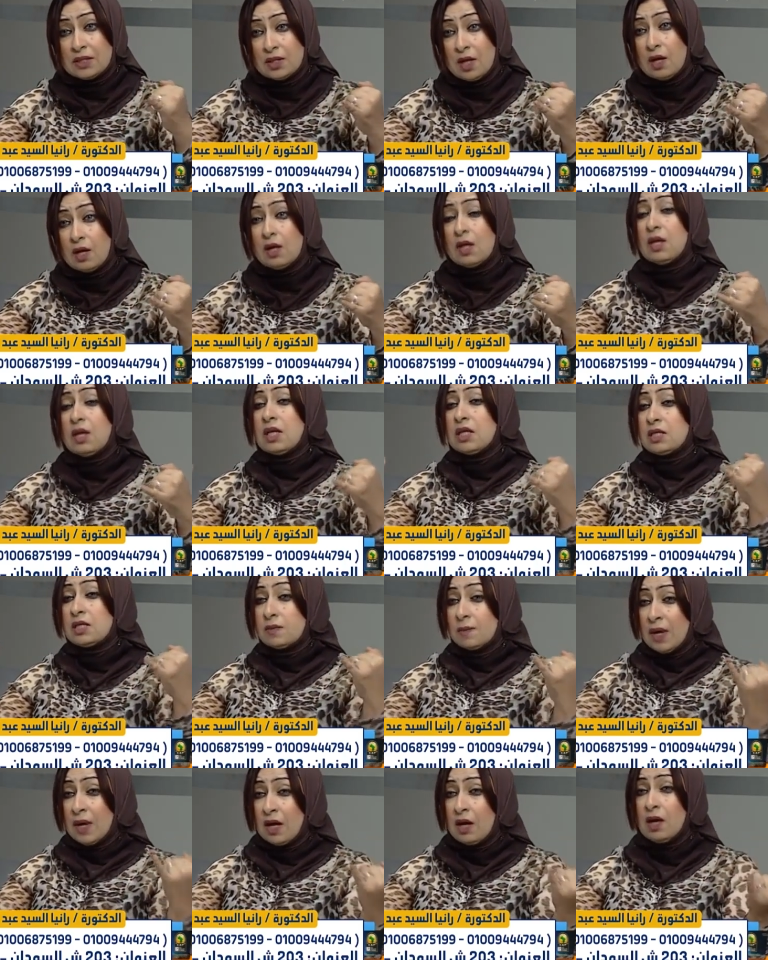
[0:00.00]
دي
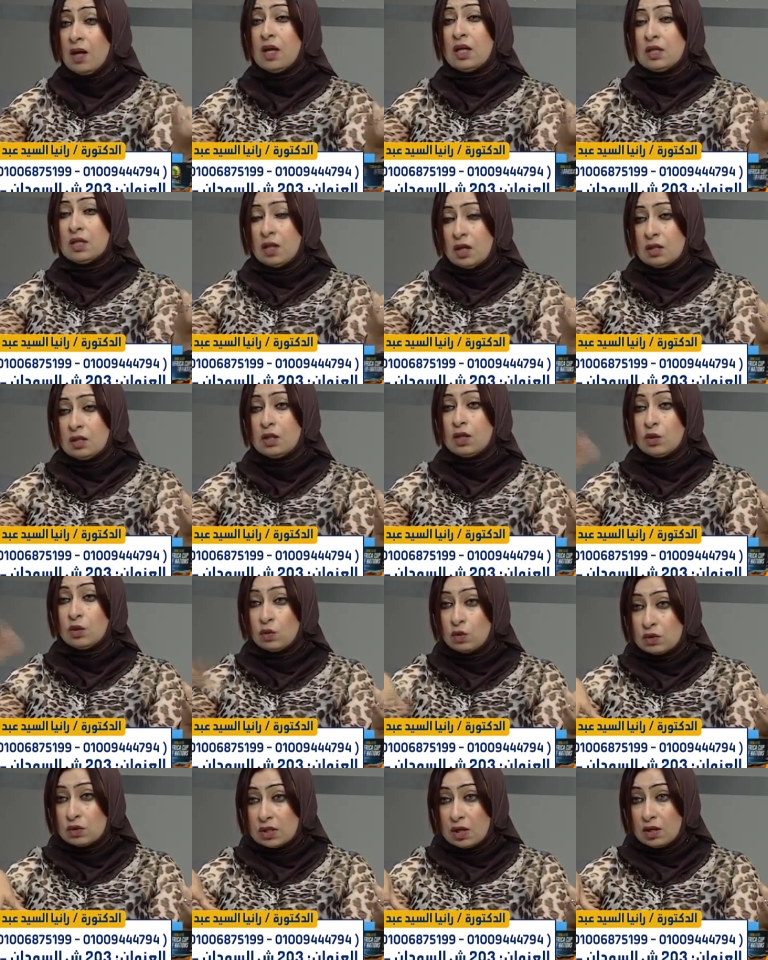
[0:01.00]
بتزود عدد
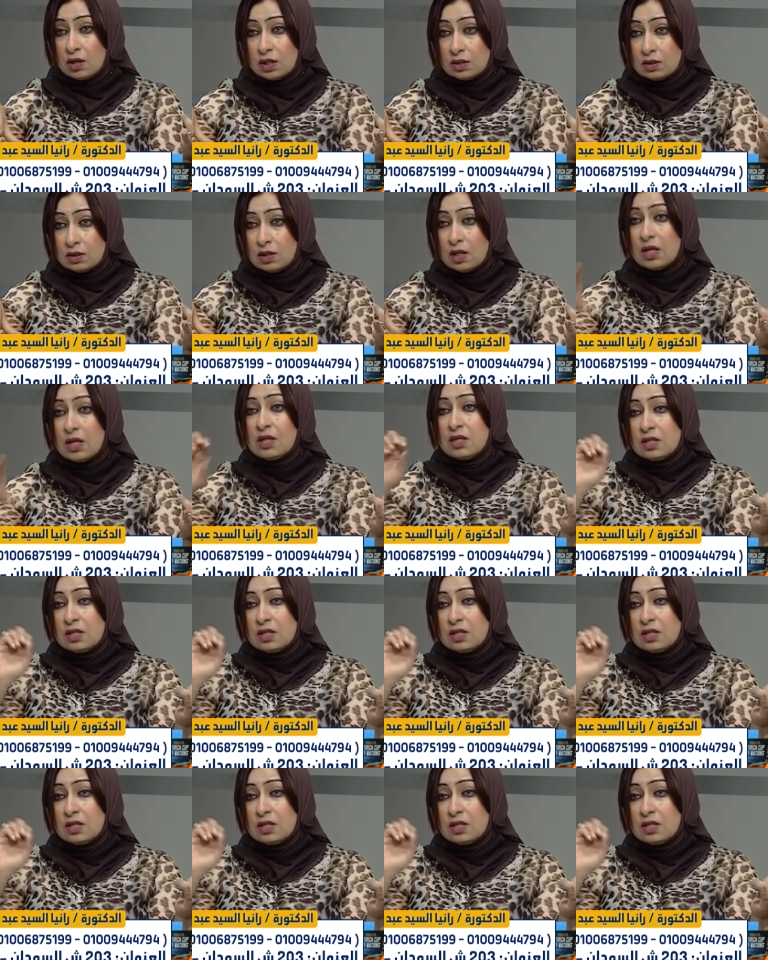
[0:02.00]
كرات الدم